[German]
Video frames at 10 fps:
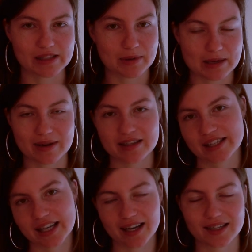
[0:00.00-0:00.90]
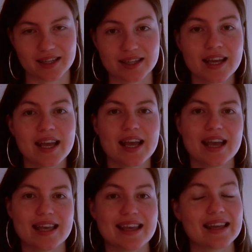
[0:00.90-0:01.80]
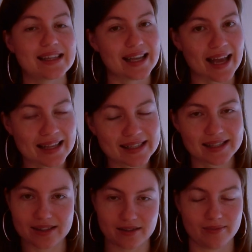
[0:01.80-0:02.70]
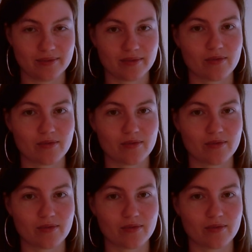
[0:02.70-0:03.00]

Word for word: weil es mir niemand gesagt hat. Das Einzige,